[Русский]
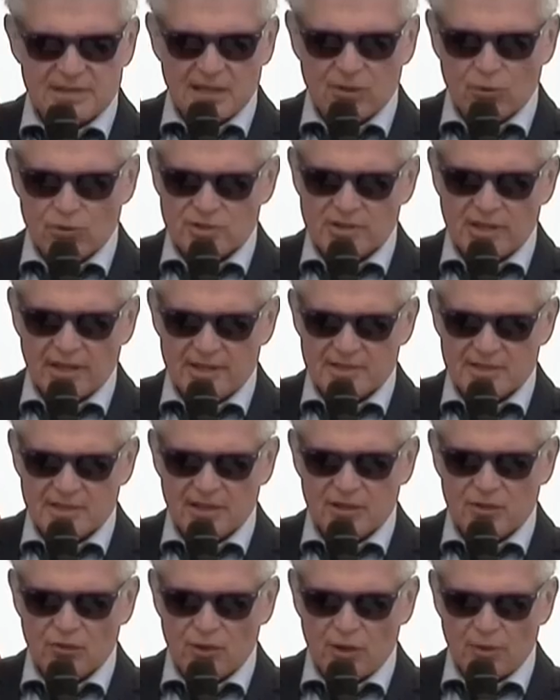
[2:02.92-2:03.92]

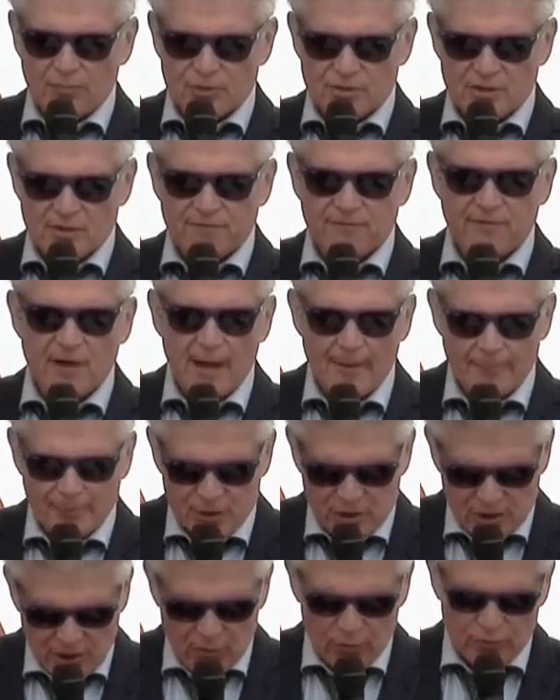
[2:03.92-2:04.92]
высокоскоростных юнибусов
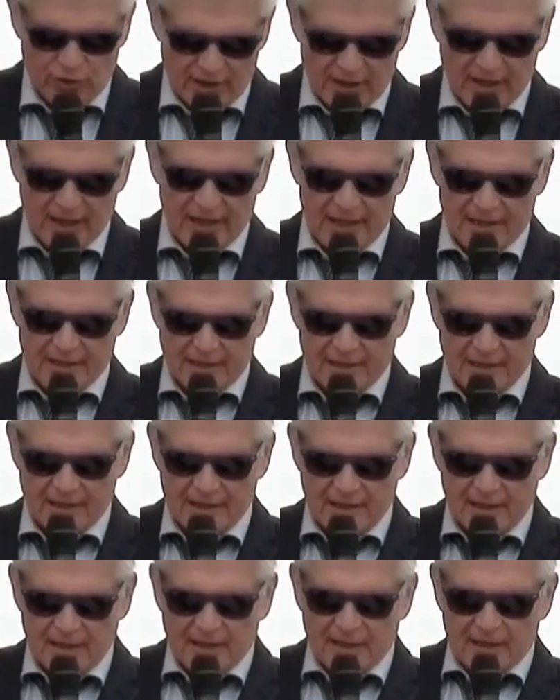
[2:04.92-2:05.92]
вообще
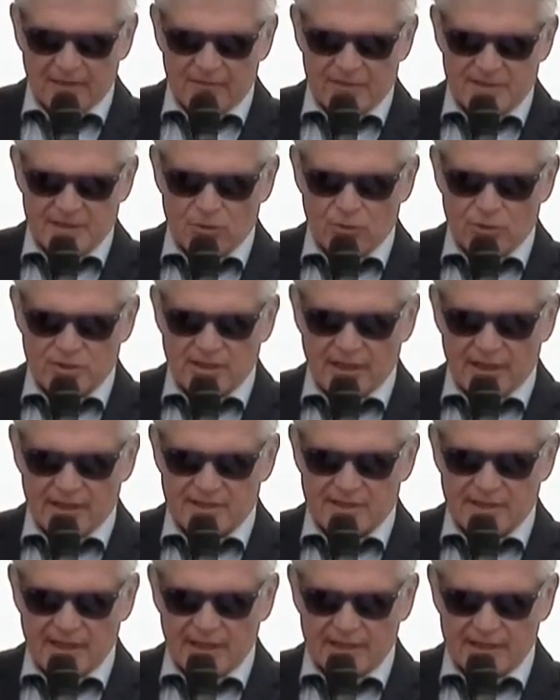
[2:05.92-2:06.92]
уникальна –
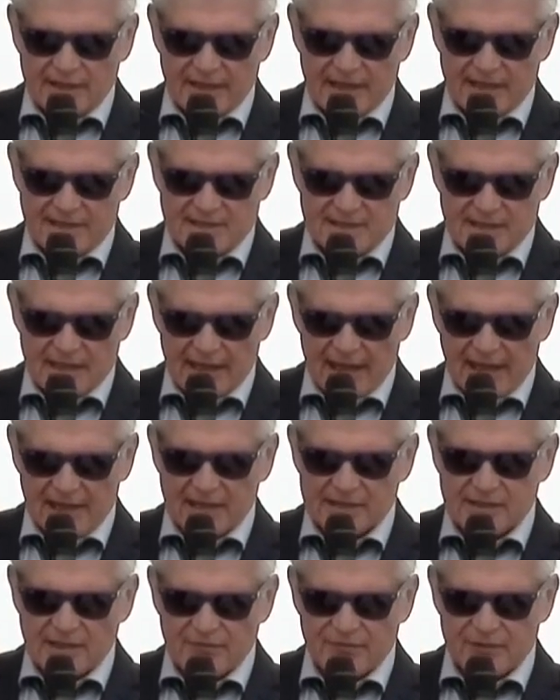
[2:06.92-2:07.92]
Высокоскоростная трасса
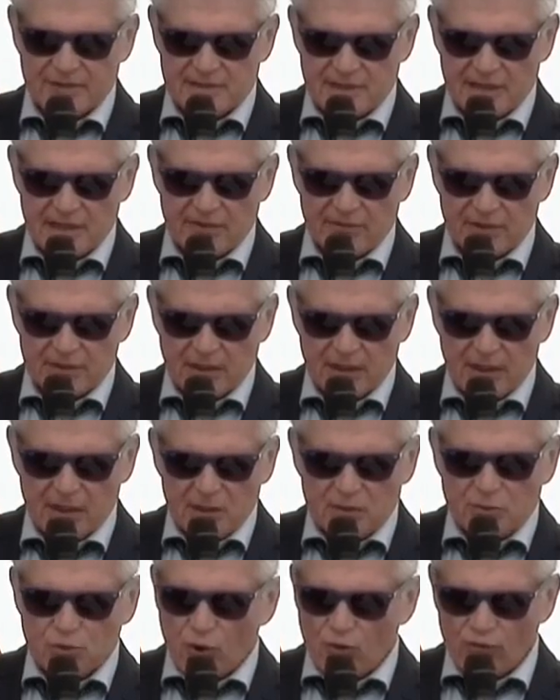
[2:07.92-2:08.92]

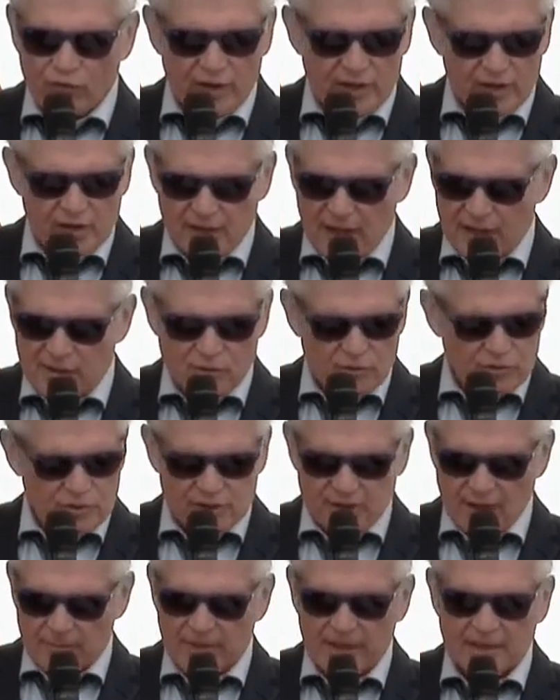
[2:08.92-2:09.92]
электрифицирована, но вы не
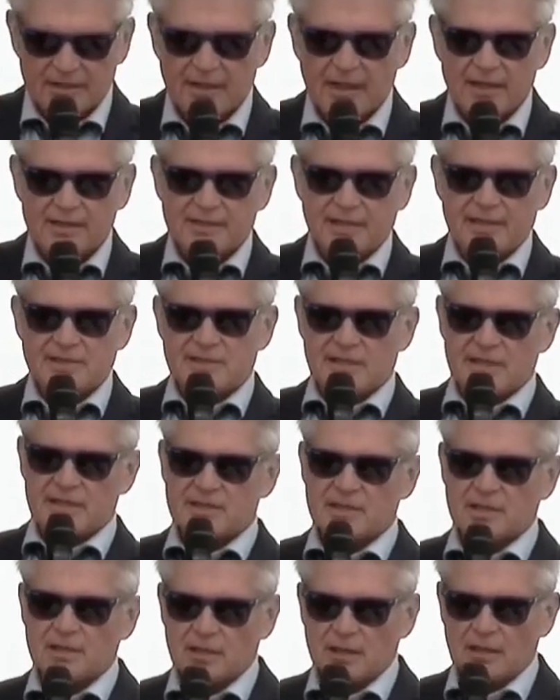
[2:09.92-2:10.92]
найдете там контактной
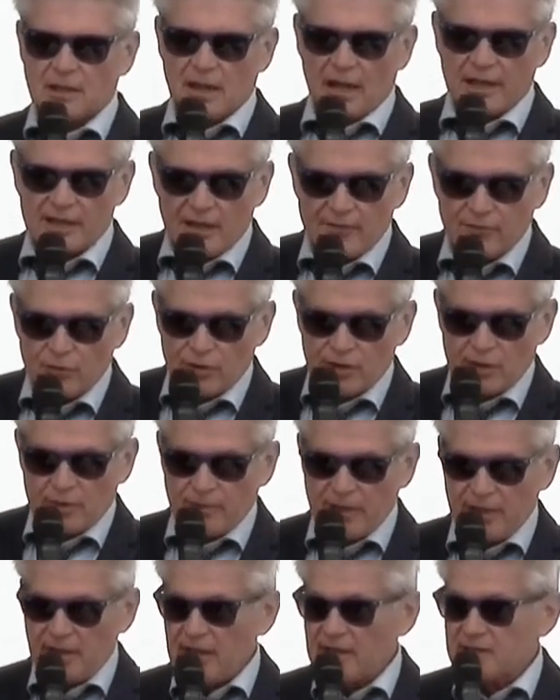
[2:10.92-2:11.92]
сети. Она
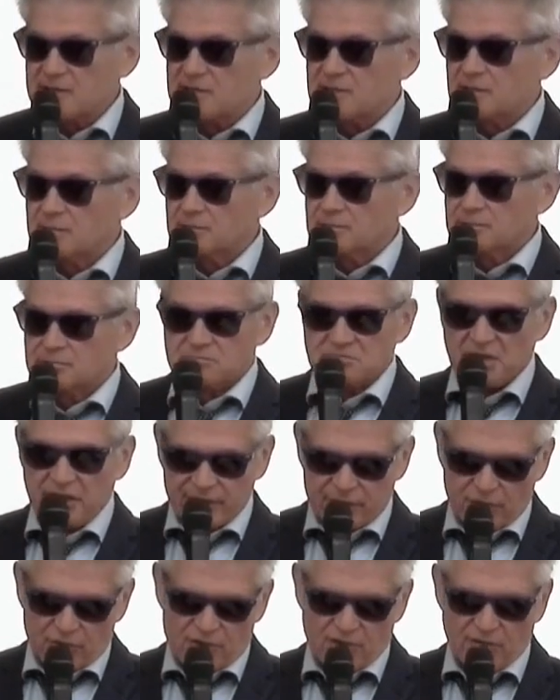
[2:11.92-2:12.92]
вроде бы есть,
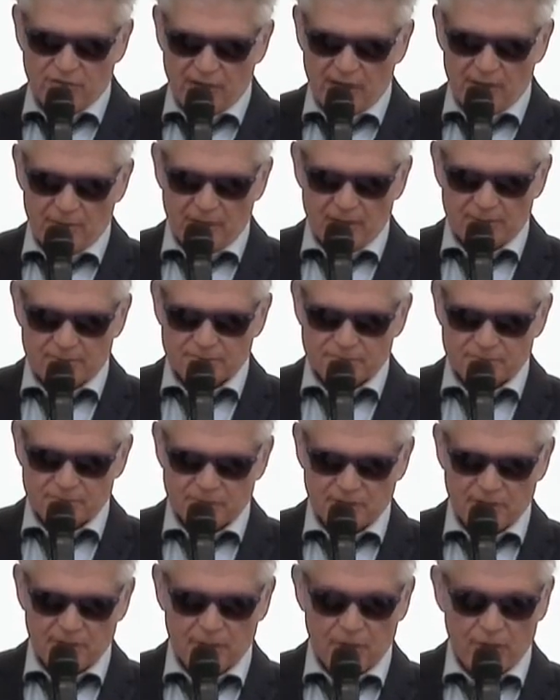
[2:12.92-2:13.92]
и в то же время
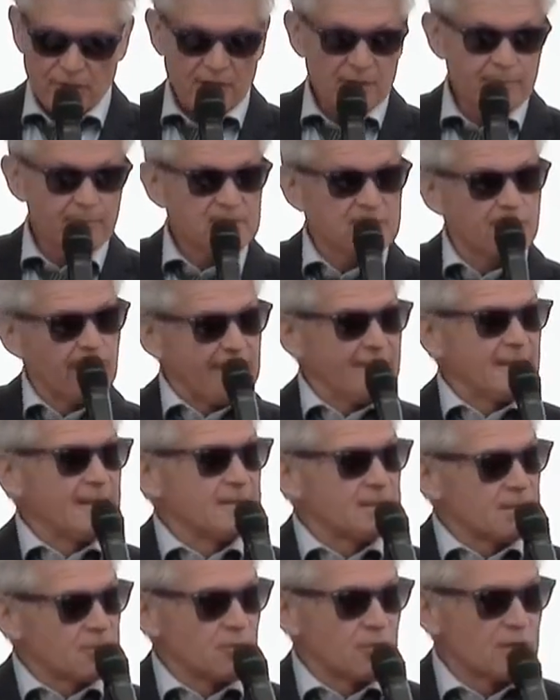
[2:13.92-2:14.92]
ее нет.
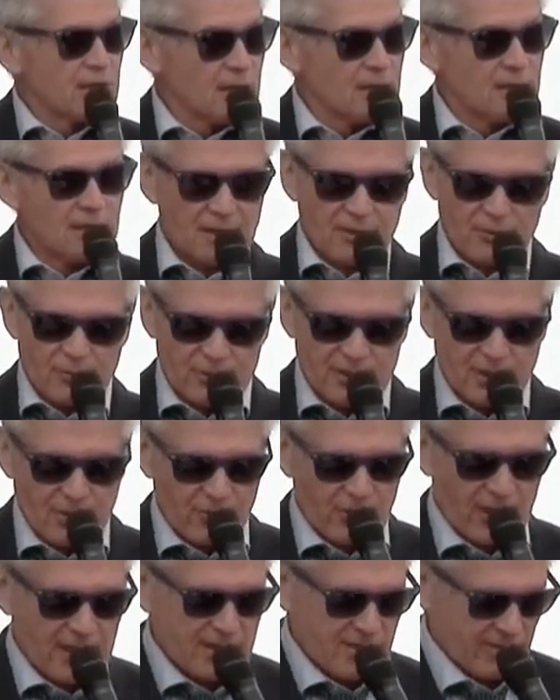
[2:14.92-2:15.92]
Посмотрите туда,
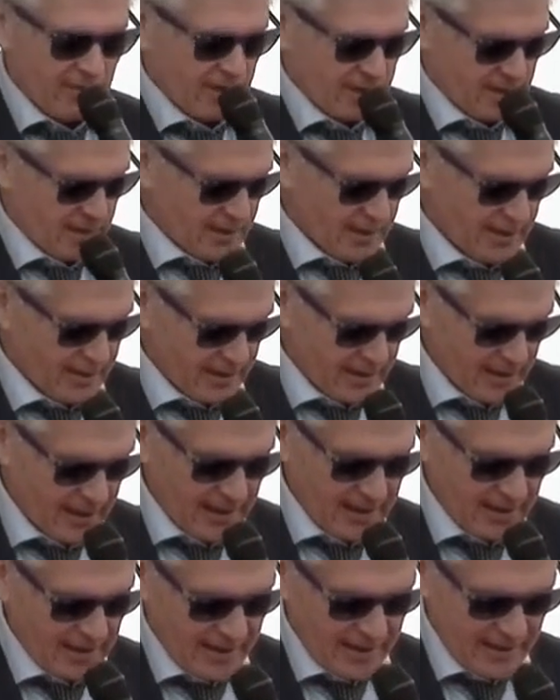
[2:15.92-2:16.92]
куда указывает
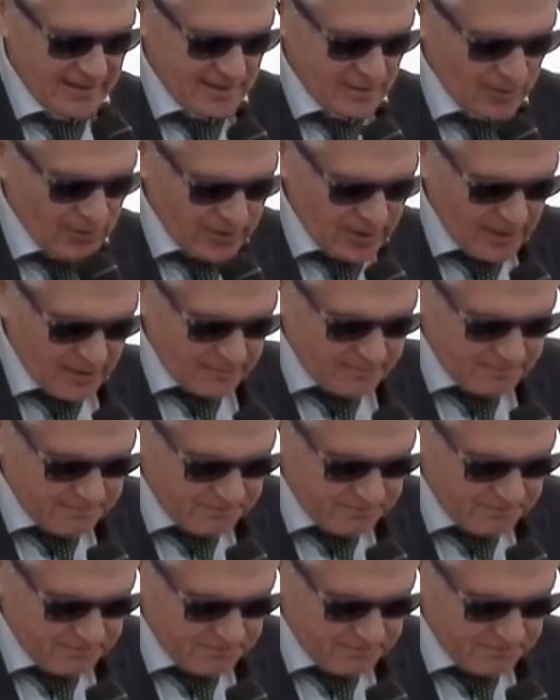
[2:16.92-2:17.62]
генеральный конструктор.